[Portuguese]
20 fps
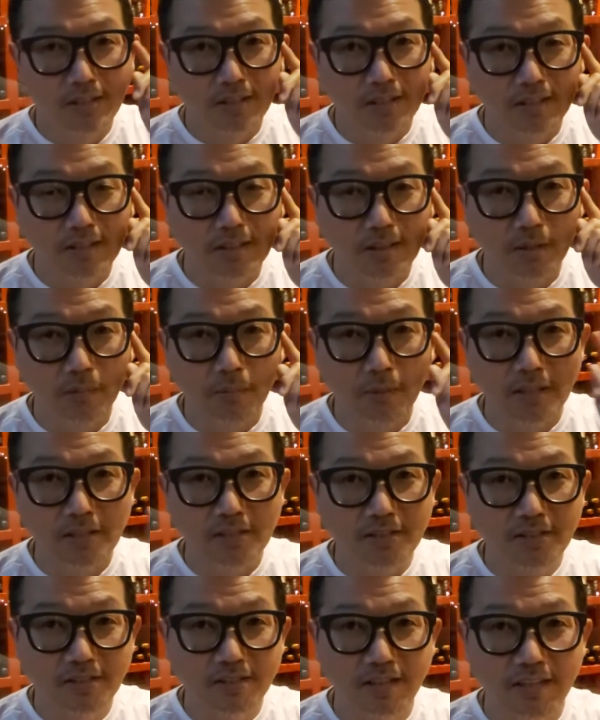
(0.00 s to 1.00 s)
que tem um
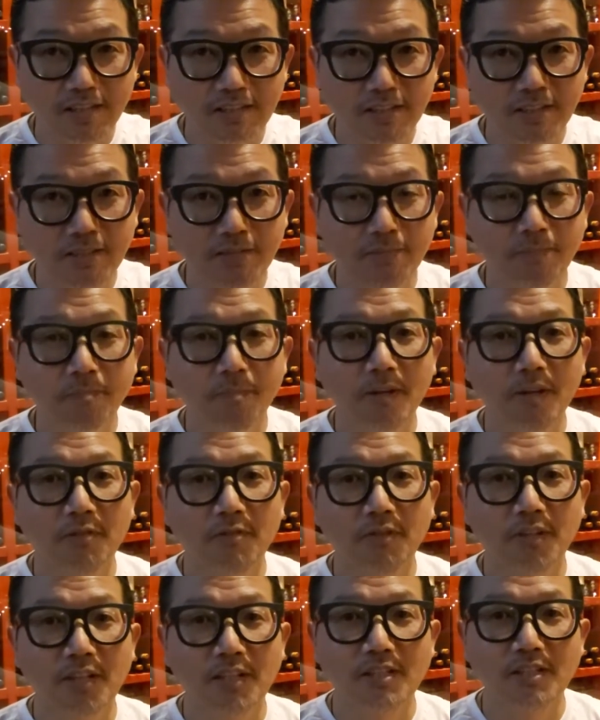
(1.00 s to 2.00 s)
mindset para
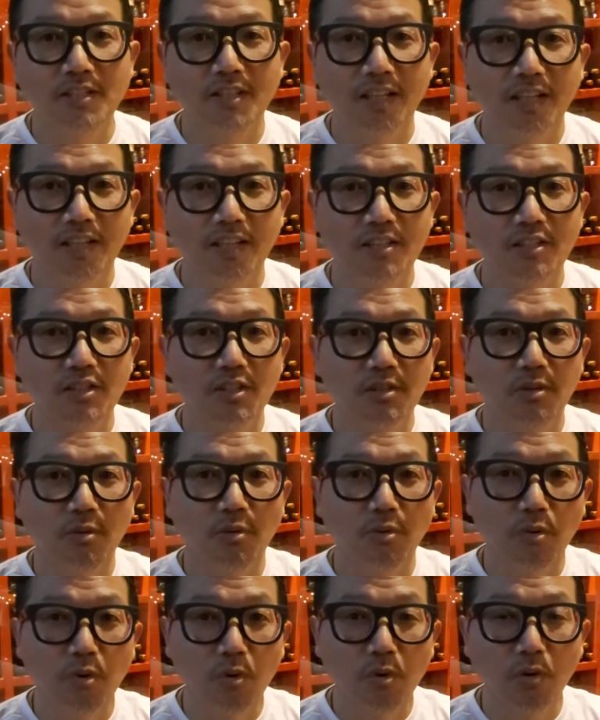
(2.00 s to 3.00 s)
frente, que acreditam
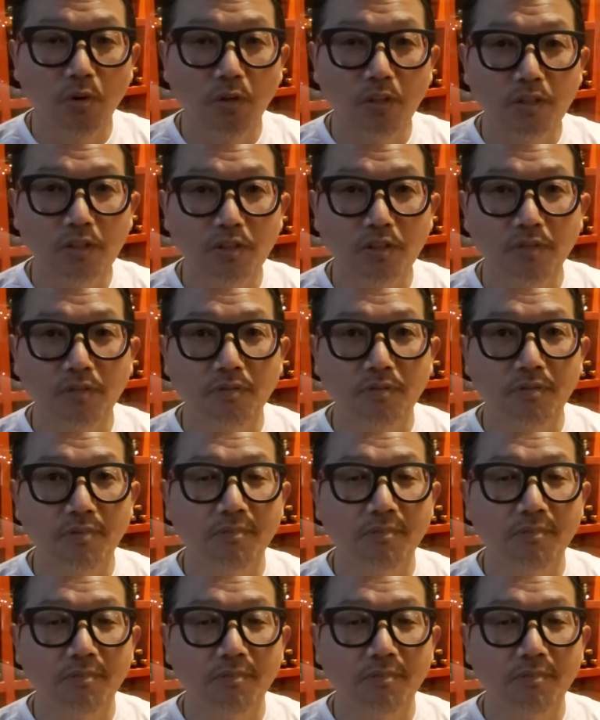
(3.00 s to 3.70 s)
no coletivo.